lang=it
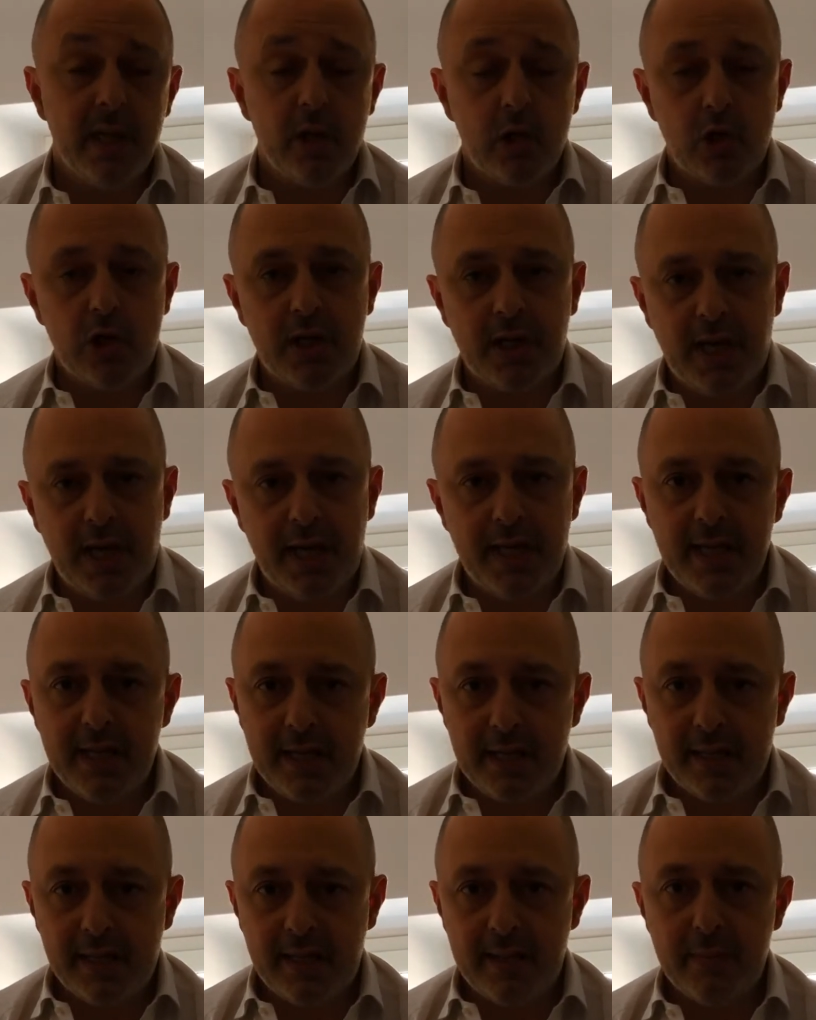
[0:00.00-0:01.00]
cercare dei
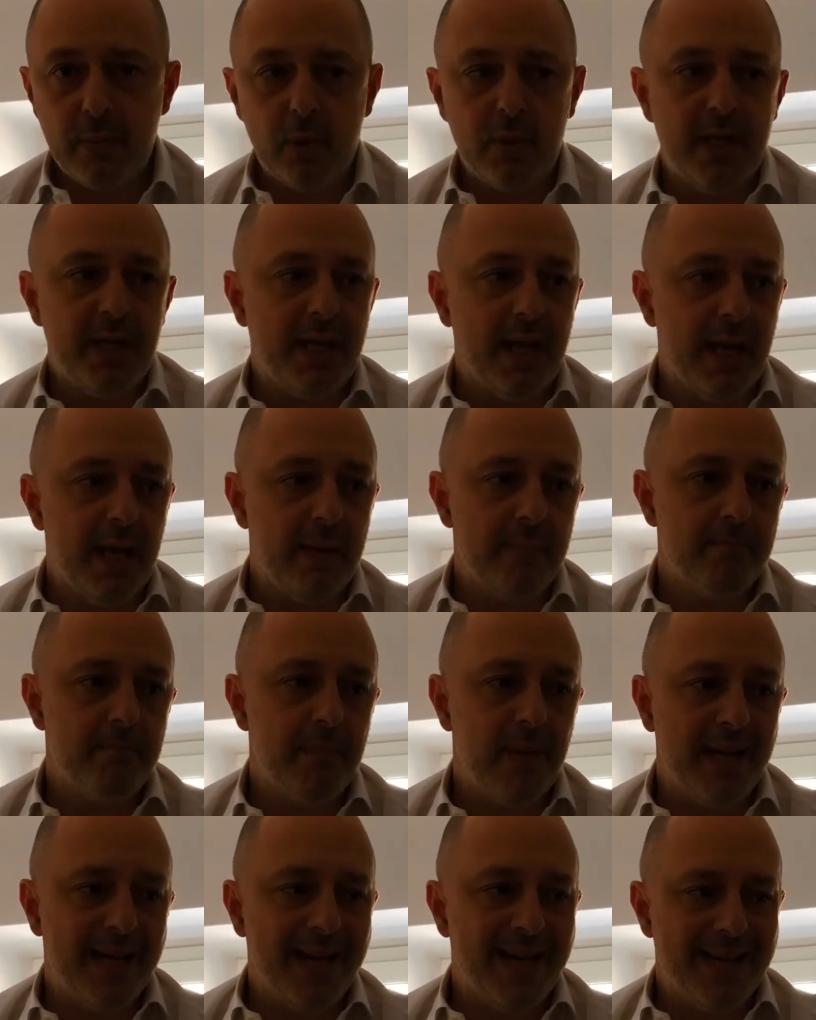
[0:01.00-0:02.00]
testimoni che
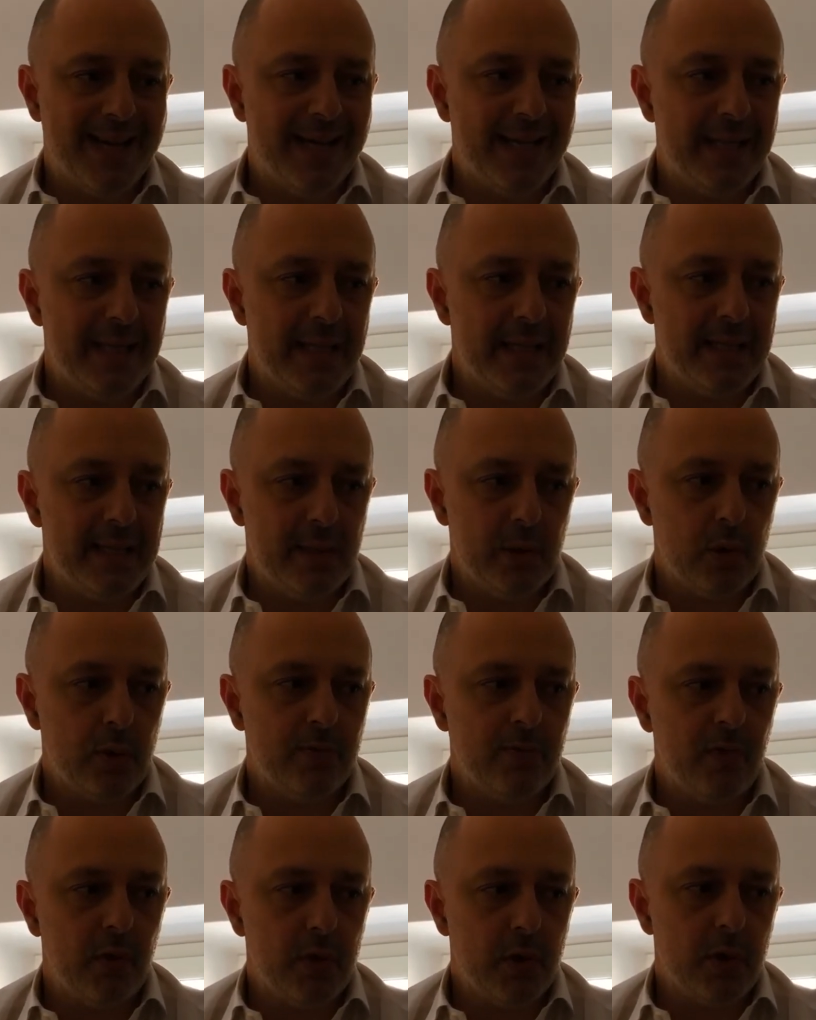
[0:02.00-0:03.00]
magari all'inizio
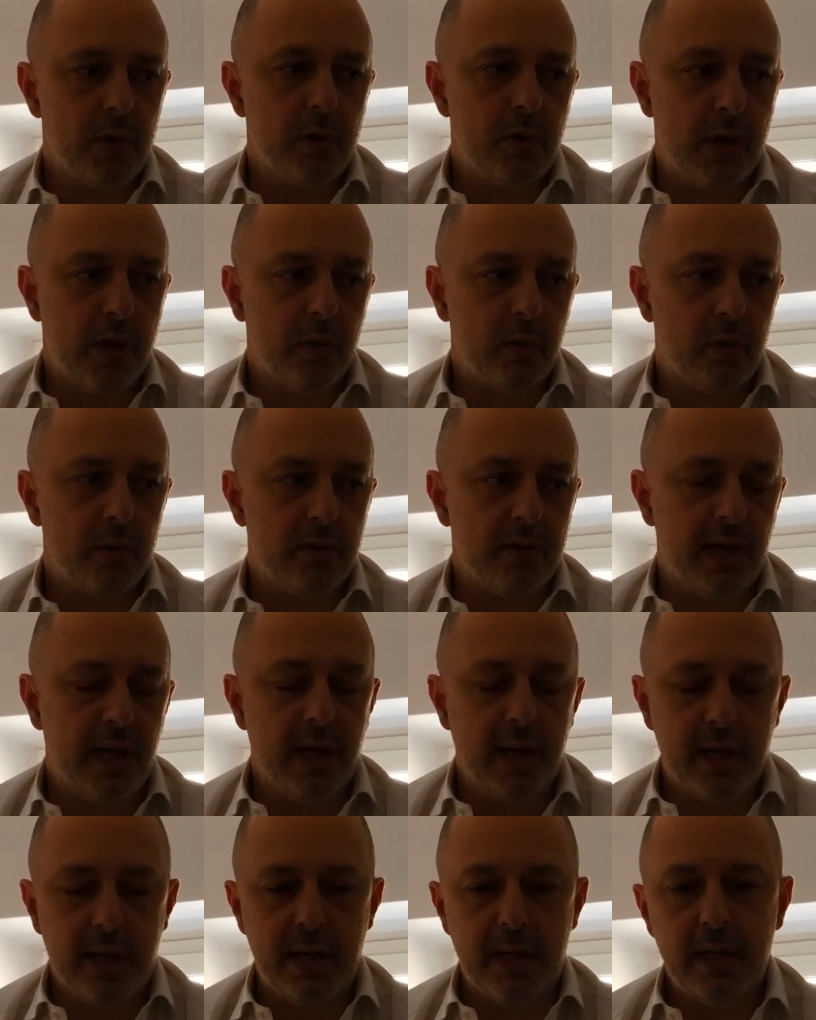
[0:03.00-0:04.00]
non vogliono
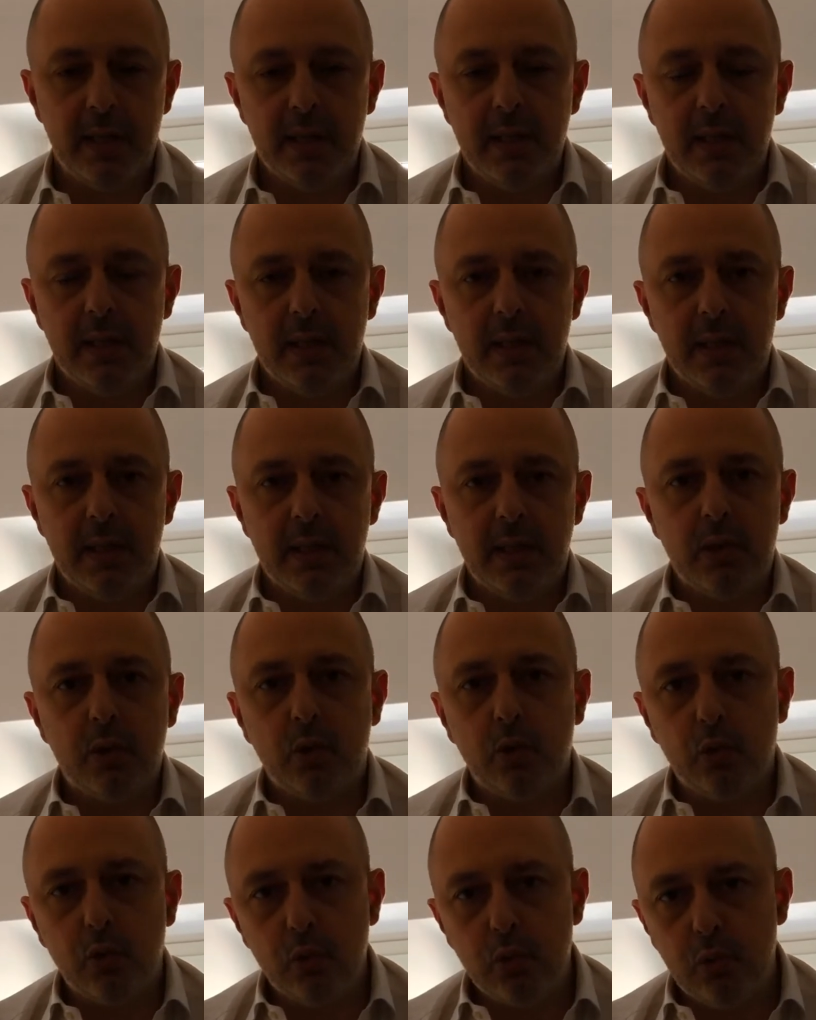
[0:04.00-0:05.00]
raccontare eh,
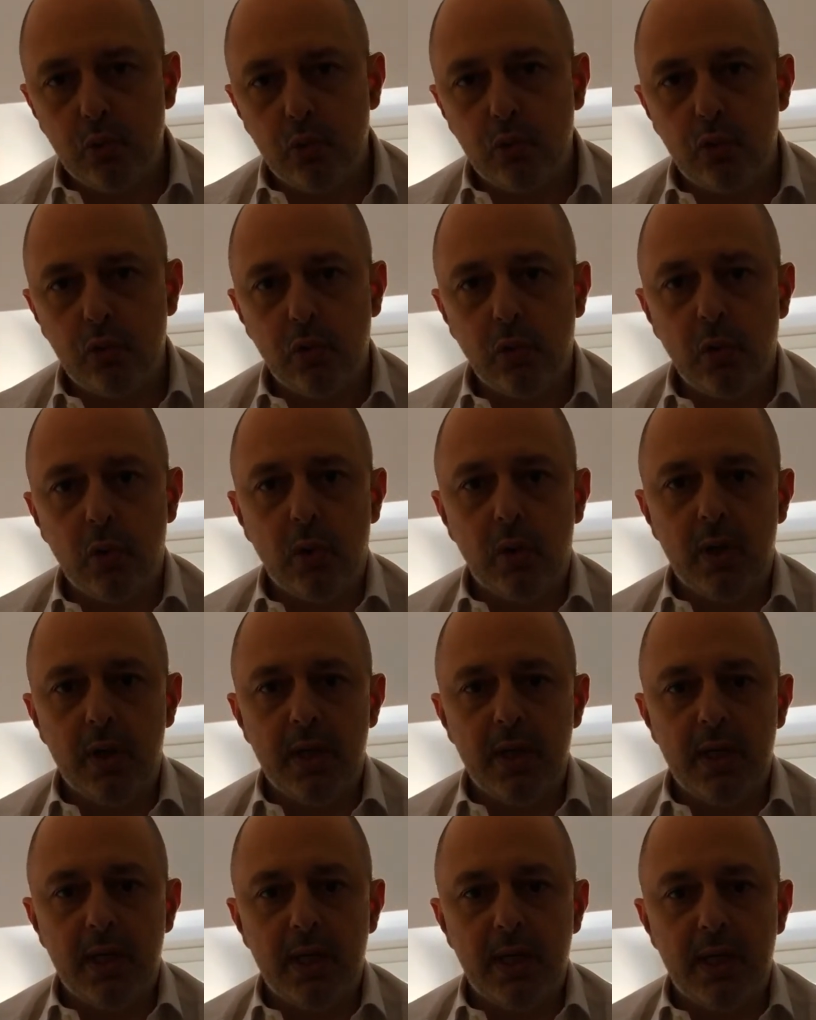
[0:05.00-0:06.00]
tutto
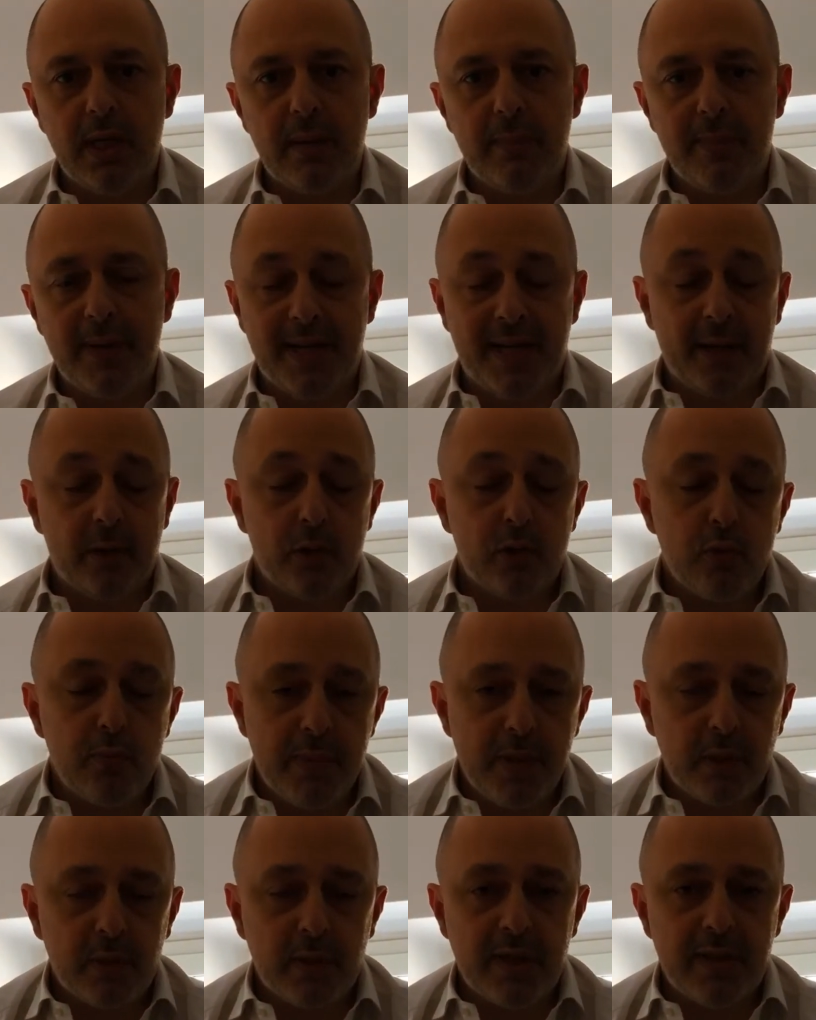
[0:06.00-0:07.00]
eh, perché hanno
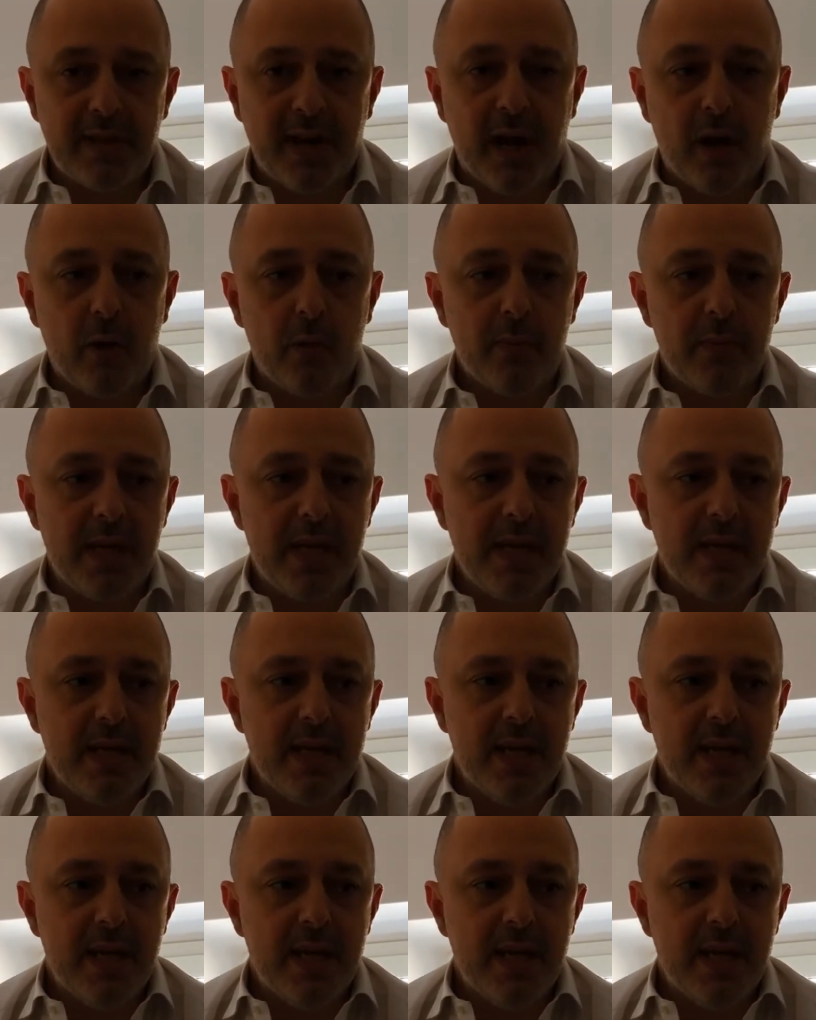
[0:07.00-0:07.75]
subito dei traumi